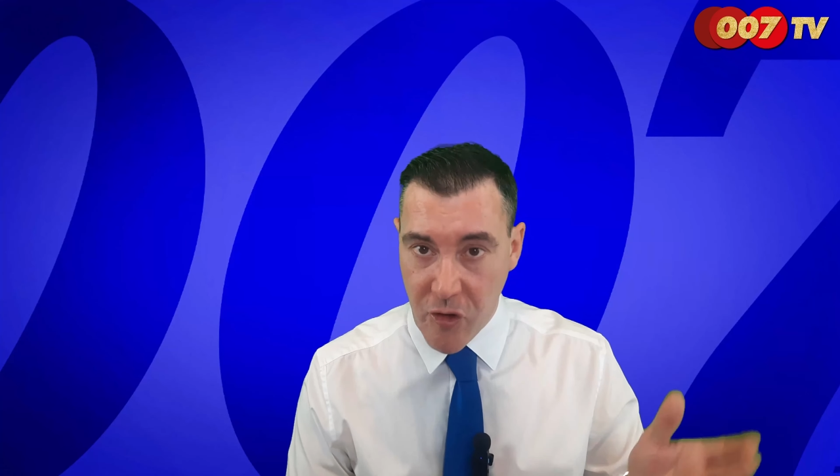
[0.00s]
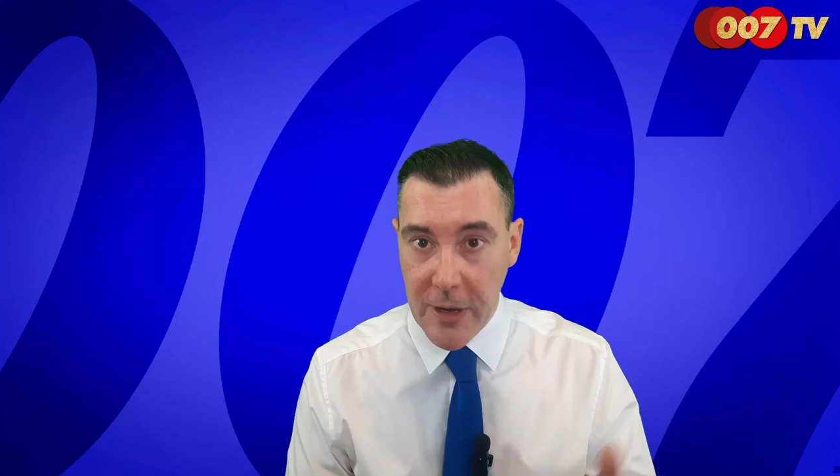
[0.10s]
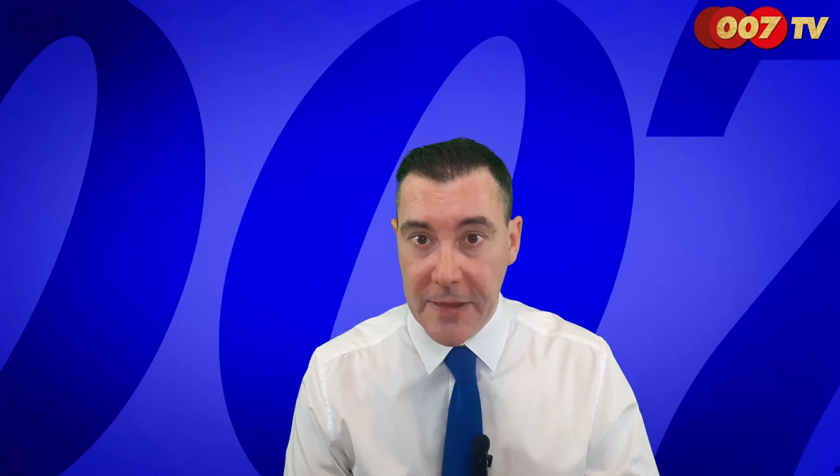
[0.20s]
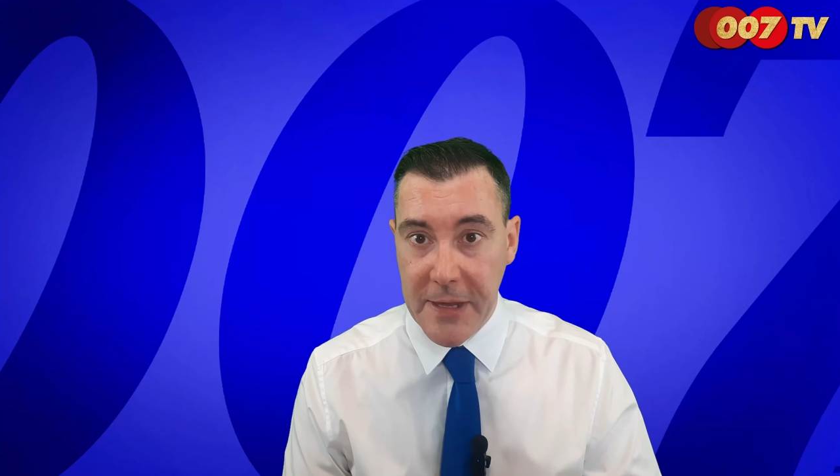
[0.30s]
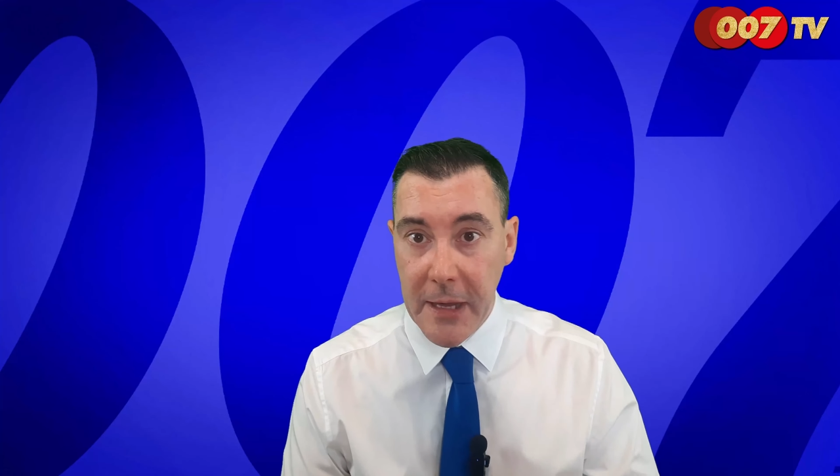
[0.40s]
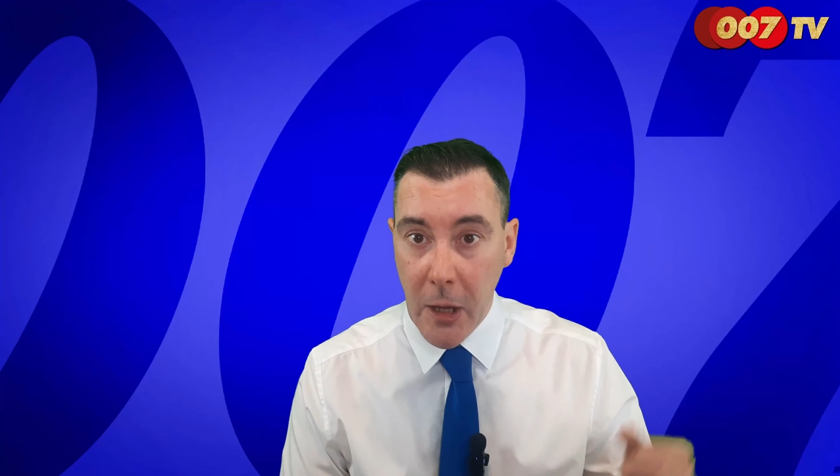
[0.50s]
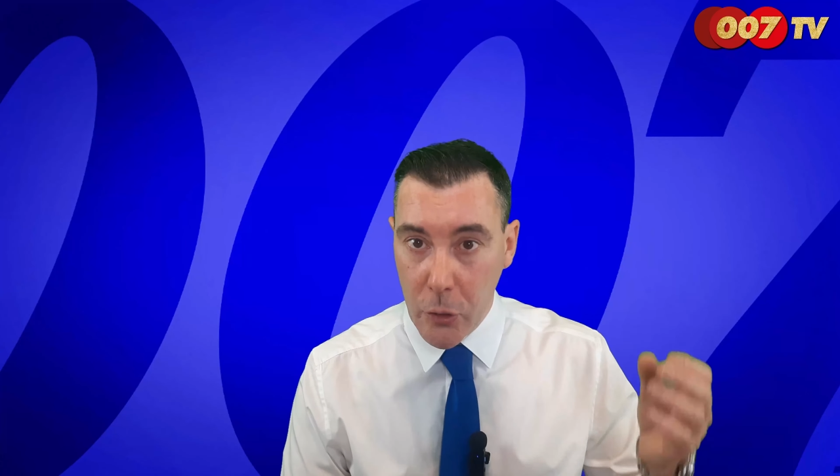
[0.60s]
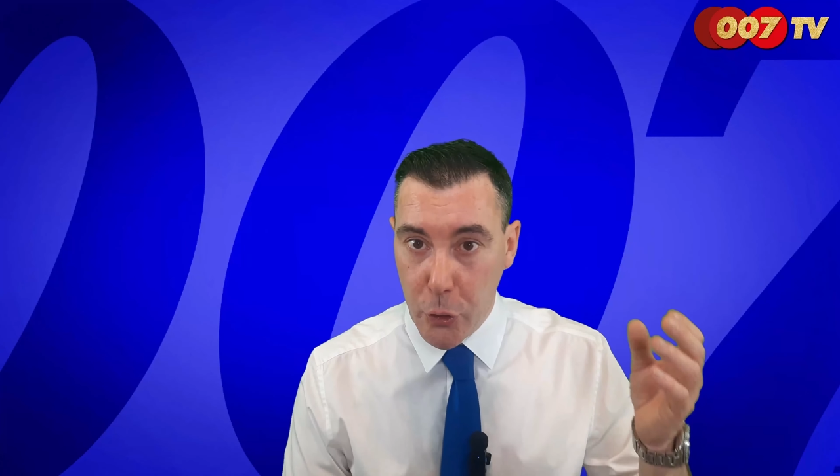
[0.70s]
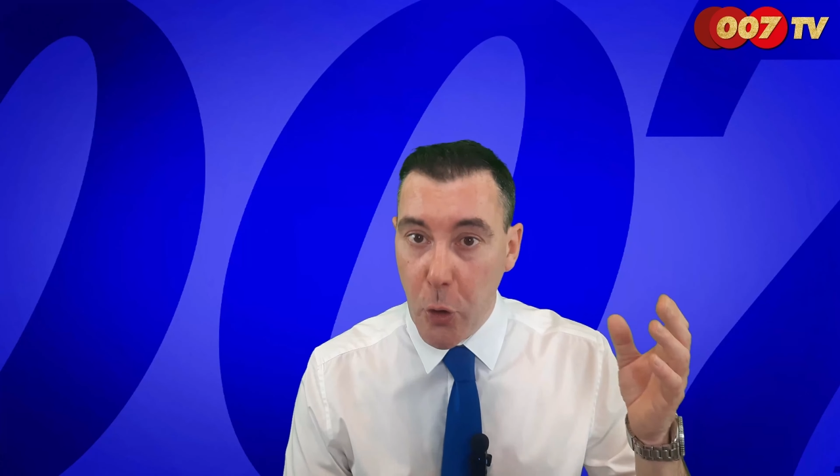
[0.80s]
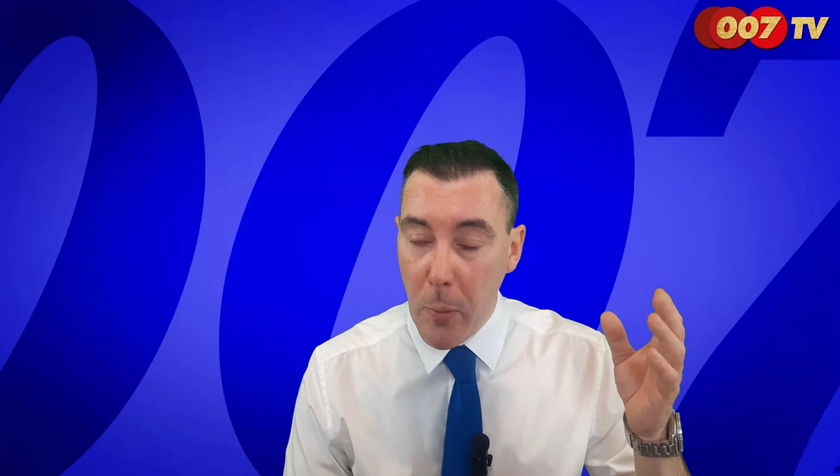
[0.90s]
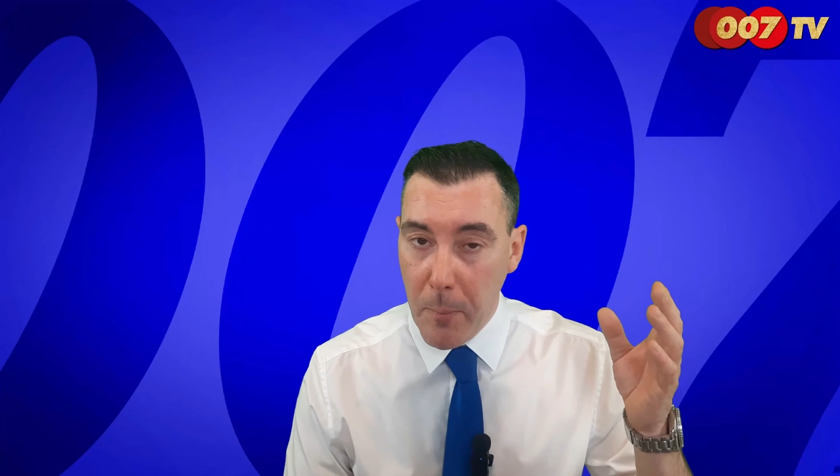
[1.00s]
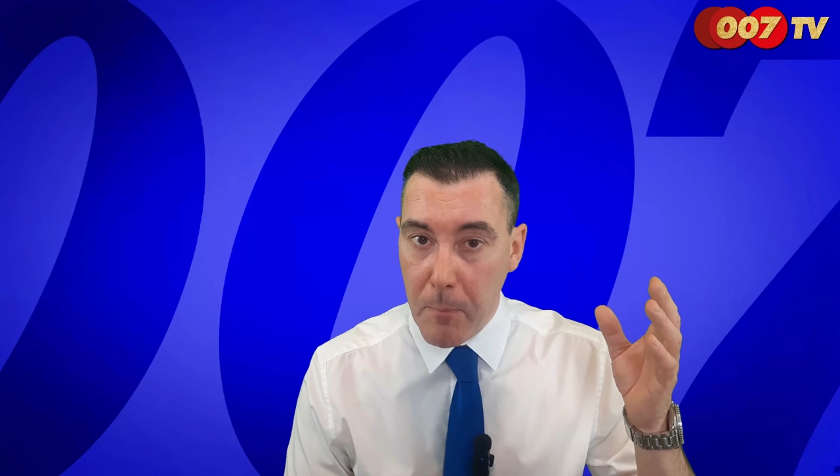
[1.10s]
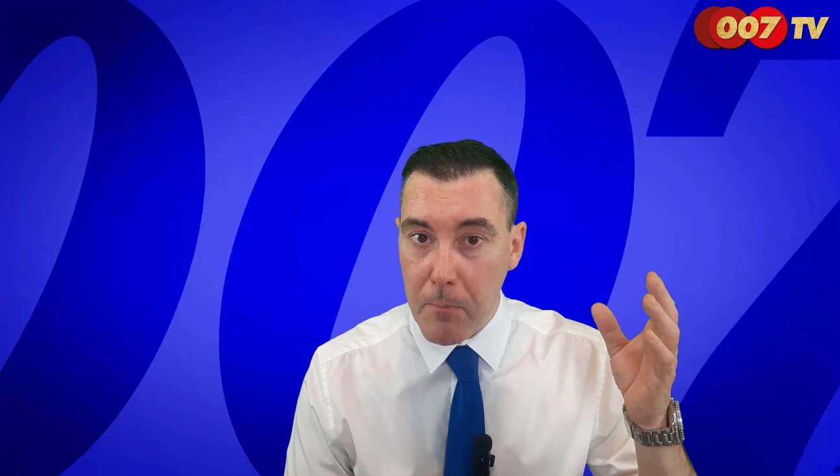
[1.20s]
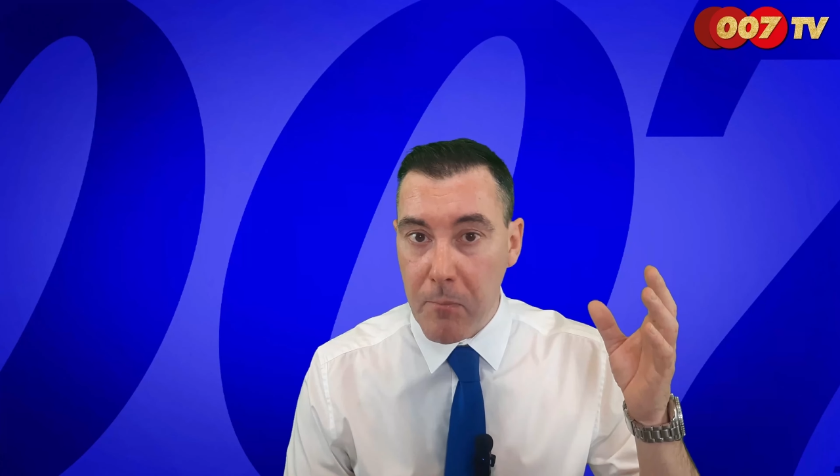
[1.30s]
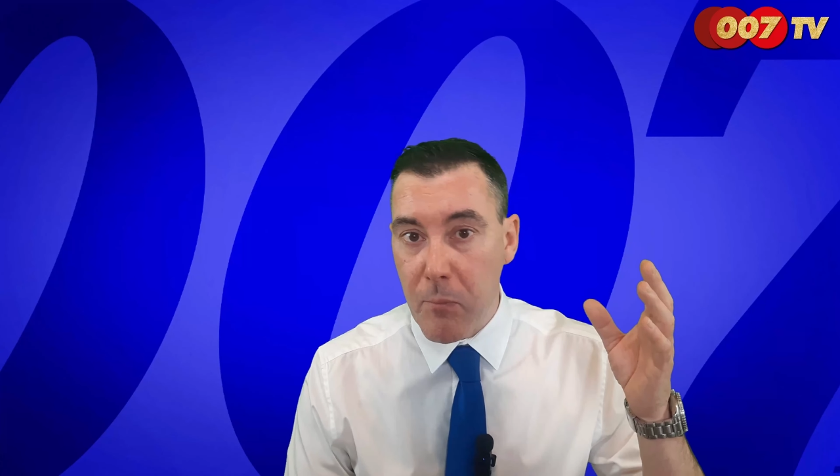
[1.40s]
comme je l'ai dit, de